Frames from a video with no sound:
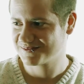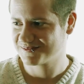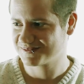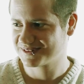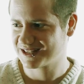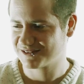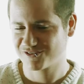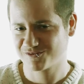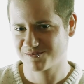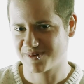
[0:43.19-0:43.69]

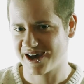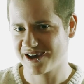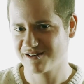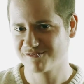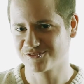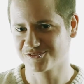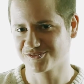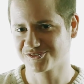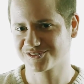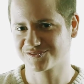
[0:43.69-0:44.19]
davon
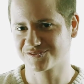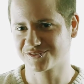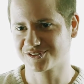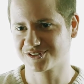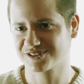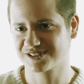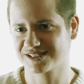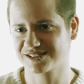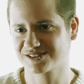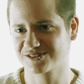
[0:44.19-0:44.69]
beeinflusst
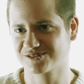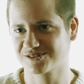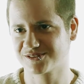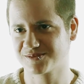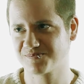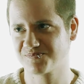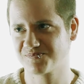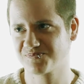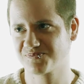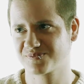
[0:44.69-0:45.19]
wird. Also
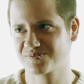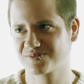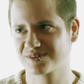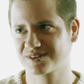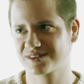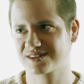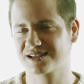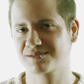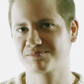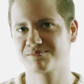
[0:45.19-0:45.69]

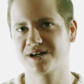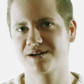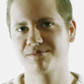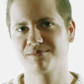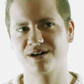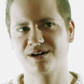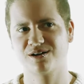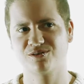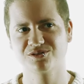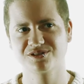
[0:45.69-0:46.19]
seit meinem
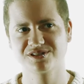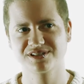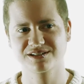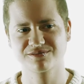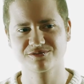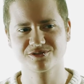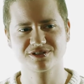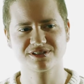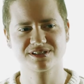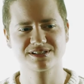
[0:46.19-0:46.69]
Outing
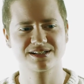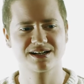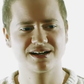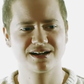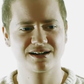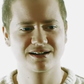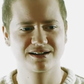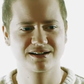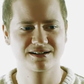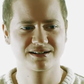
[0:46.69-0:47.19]
würde ich
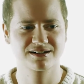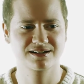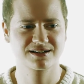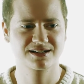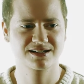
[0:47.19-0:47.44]
sagen,